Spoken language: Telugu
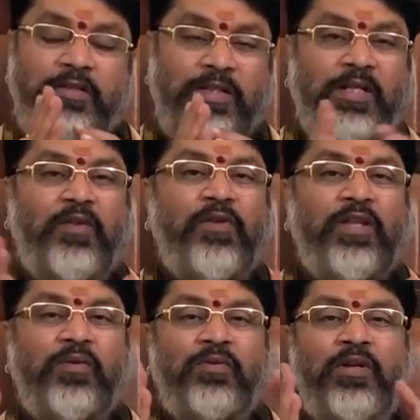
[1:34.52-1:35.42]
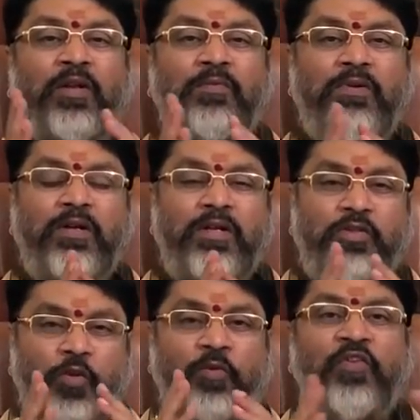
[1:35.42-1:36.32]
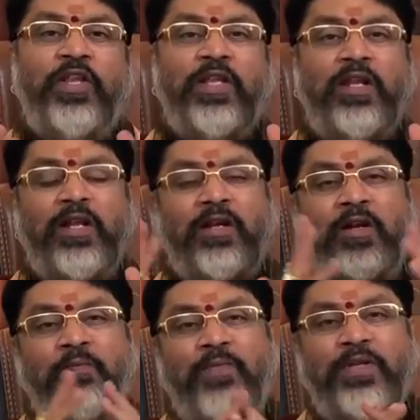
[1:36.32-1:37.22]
చక్కటి ఫలితం ఉండడము శుభ ఫలితాలు కలగడం